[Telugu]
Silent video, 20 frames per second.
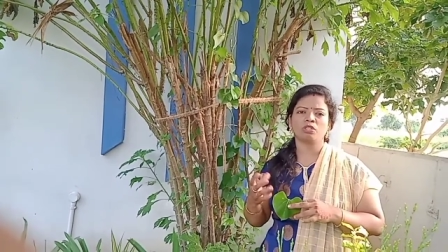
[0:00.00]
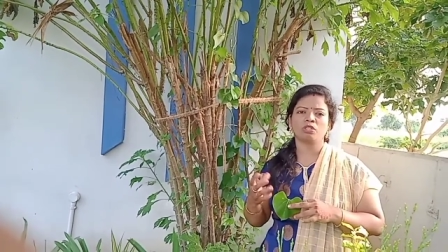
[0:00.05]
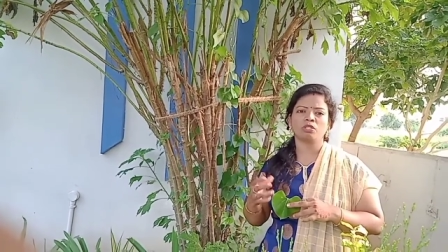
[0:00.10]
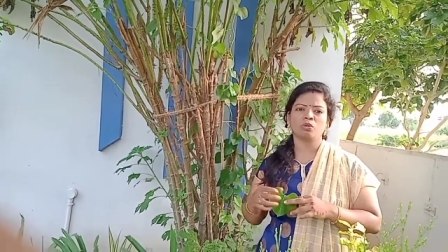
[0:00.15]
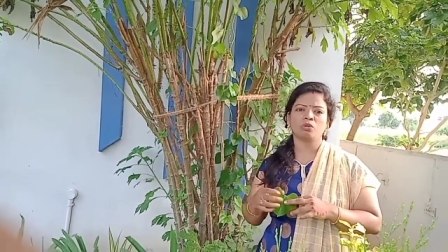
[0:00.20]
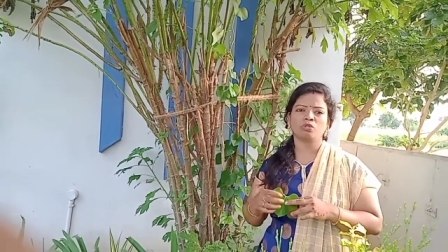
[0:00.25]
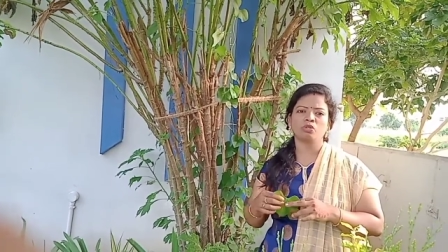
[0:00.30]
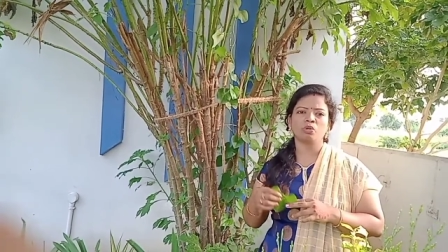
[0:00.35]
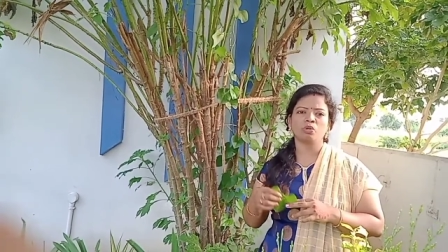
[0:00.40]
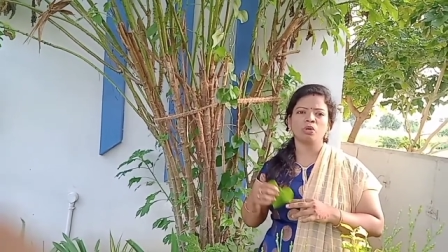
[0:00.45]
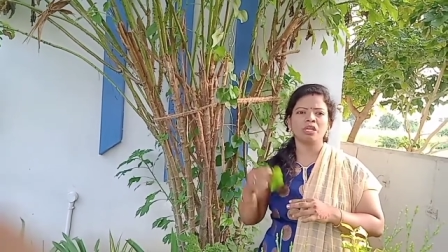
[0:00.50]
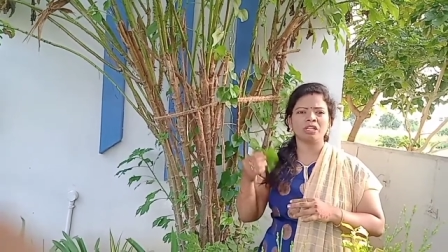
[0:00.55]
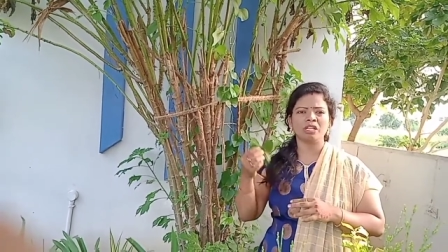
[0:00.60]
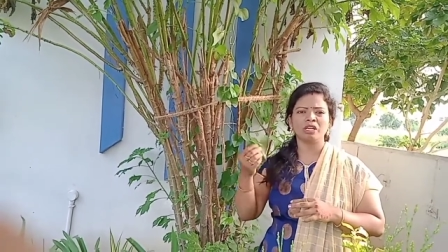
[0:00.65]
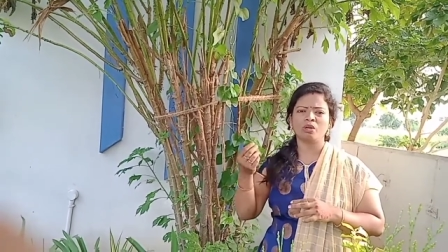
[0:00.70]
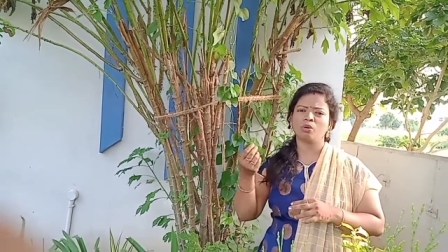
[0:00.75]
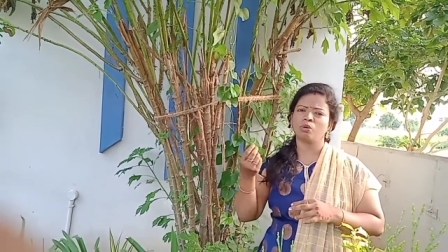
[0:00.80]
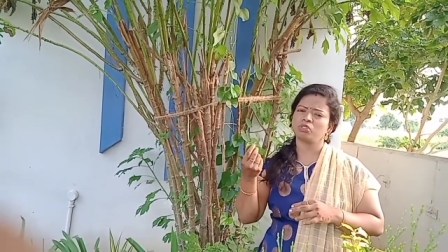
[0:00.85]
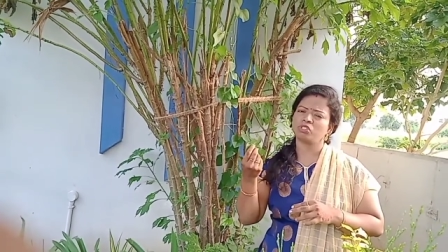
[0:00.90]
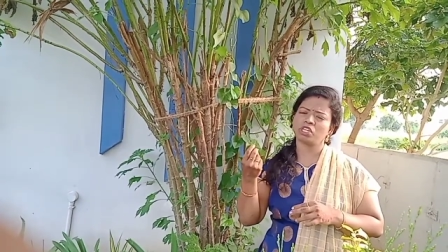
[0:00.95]
చేసుకోవచ్చు ఇది
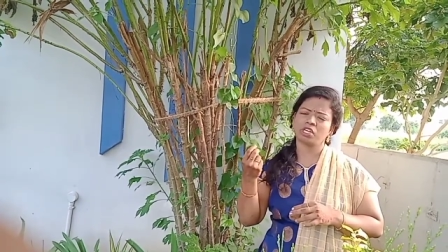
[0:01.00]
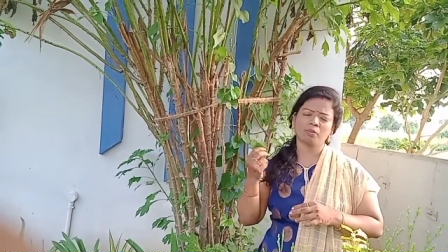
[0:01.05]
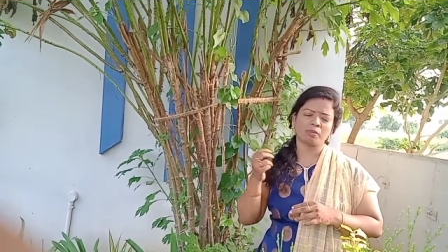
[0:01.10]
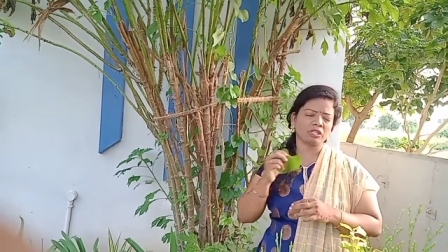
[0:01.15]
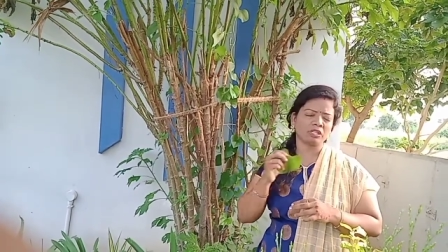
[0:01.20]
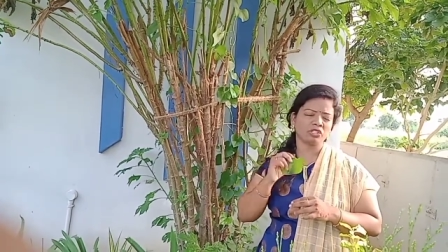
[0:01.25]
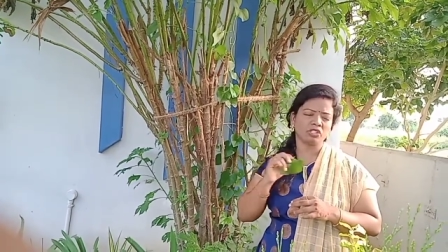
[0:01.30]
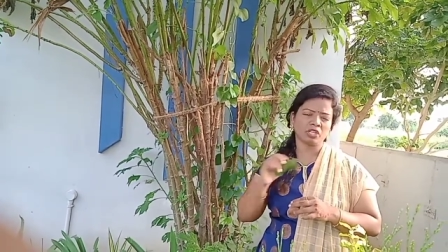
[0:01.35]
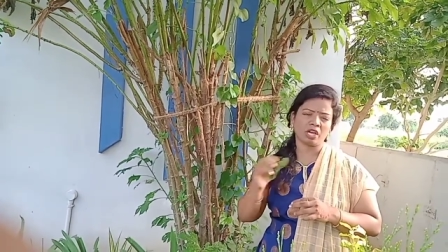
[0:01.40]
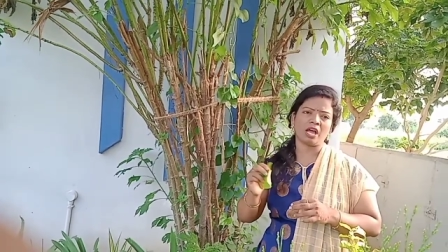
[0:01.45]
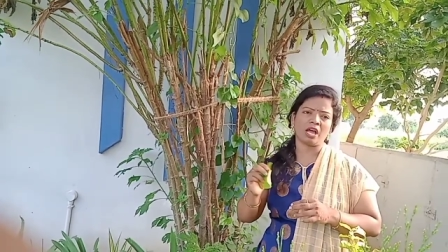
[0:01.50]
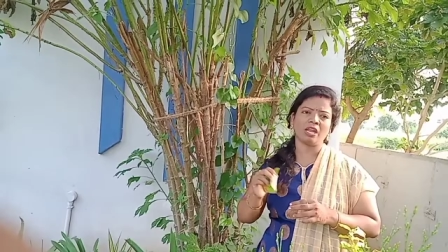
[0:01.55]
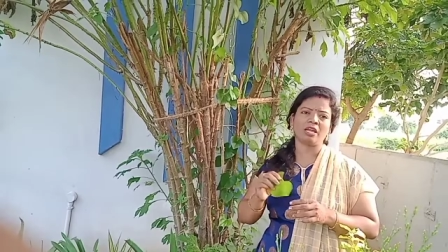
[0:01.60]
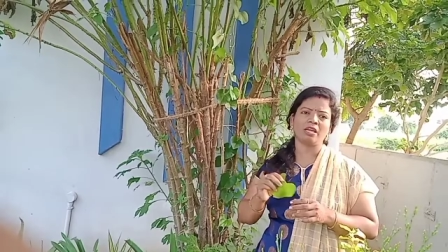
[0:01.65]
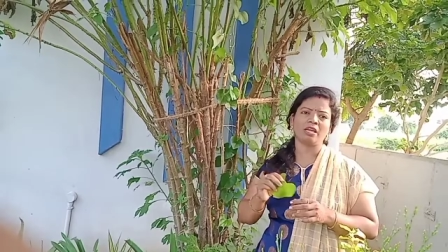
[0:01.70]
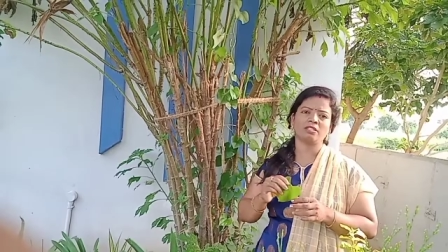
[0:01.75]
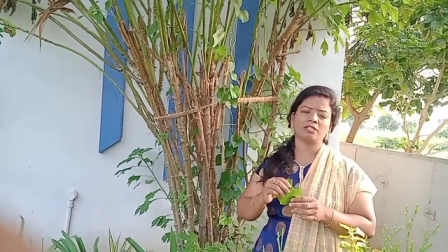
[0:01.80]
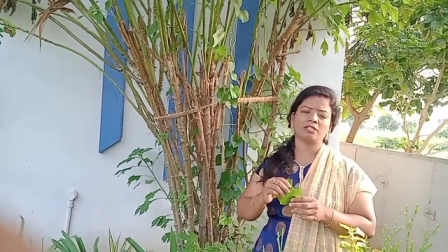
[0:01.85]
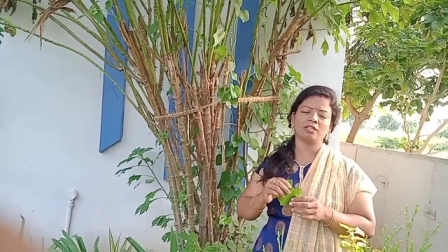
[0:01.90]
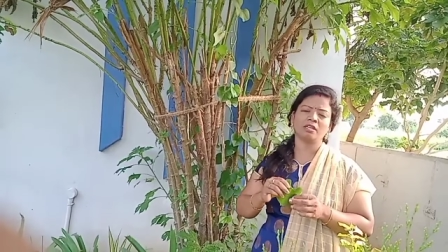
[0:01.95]
గ్రో చేయడం కానీ చాలా
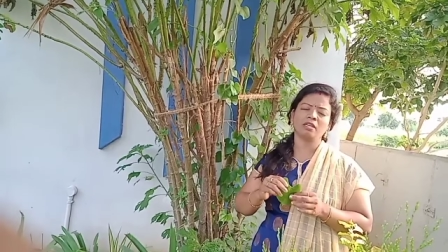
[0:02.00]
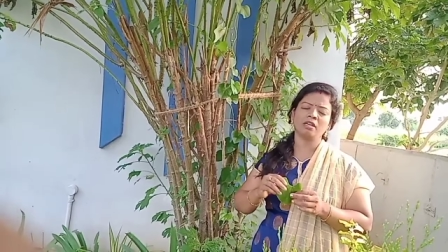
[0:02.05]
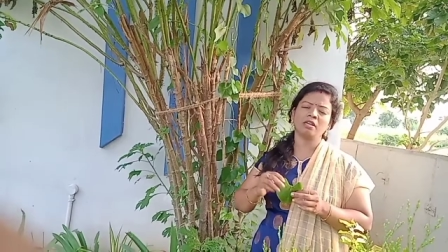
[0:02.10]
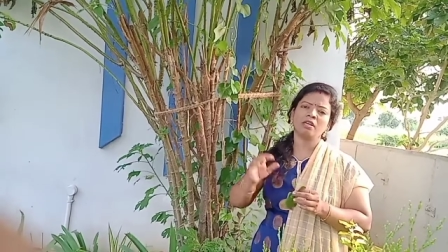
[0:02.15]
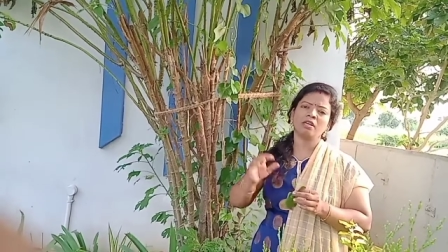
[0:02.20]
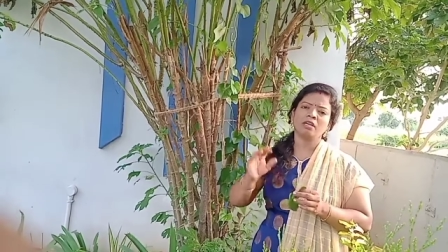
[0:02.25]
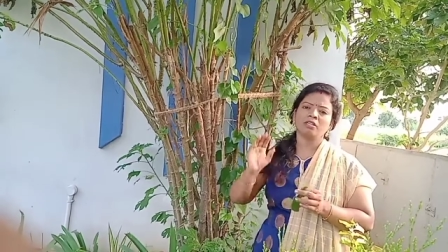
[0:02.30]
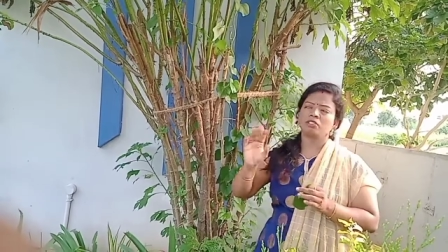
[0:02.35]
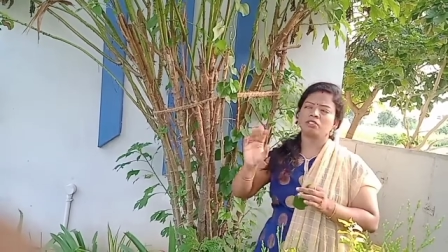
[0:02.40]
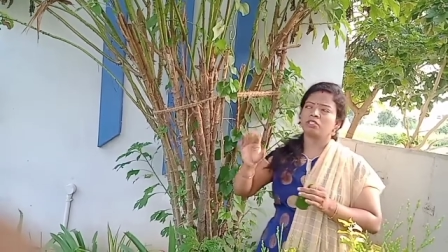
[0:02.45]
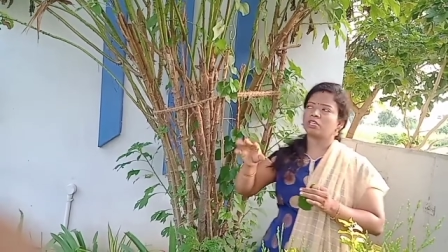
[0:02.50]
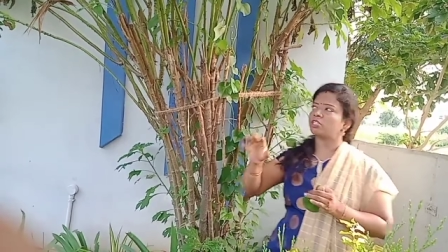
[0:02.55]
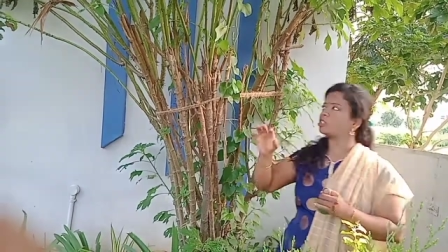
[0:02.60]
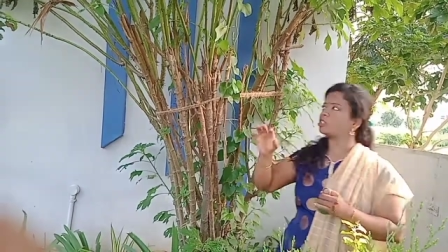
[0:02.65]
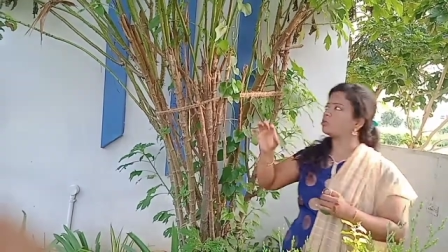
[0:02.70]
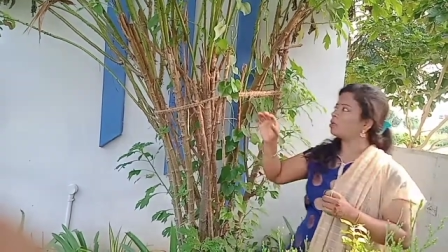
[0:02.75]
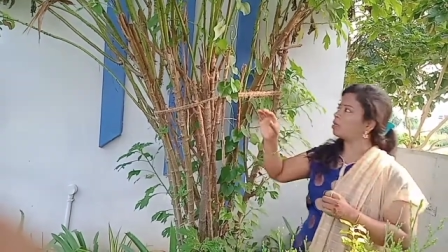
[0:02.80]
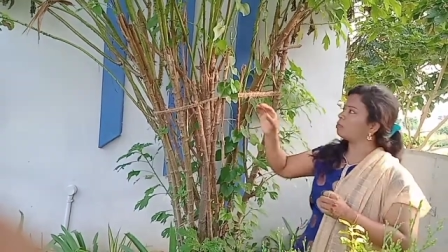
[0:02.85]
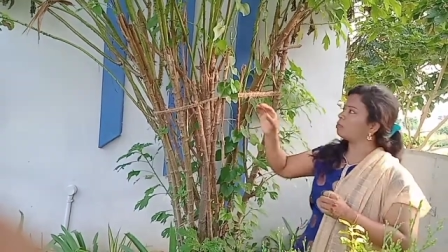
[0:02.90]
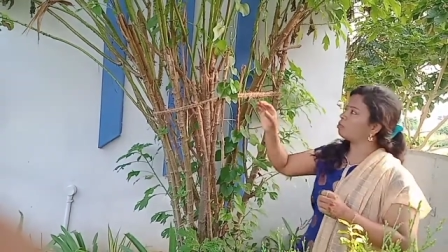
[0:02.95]
ఈజీ
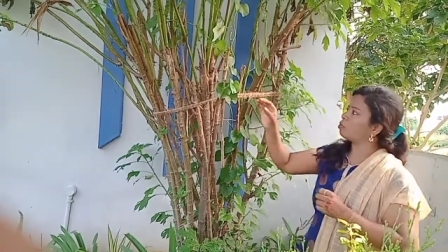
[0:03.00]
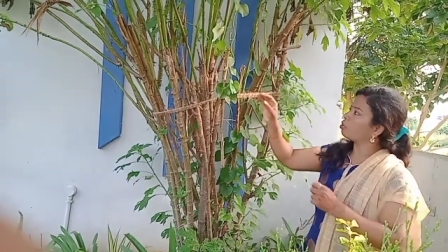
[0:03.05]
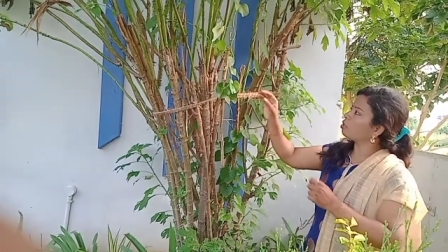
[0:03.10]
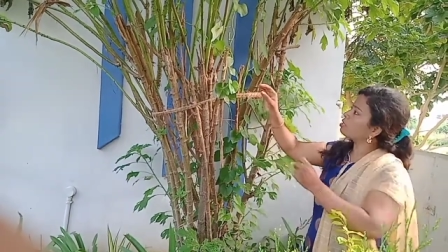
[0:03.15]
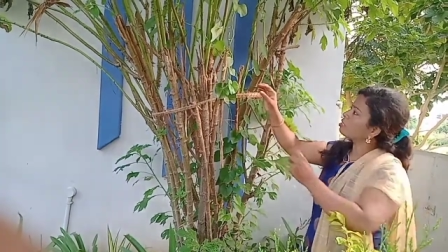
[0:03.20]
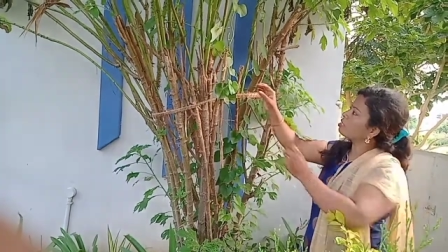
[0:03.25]
జస్ట్ మనం ఒక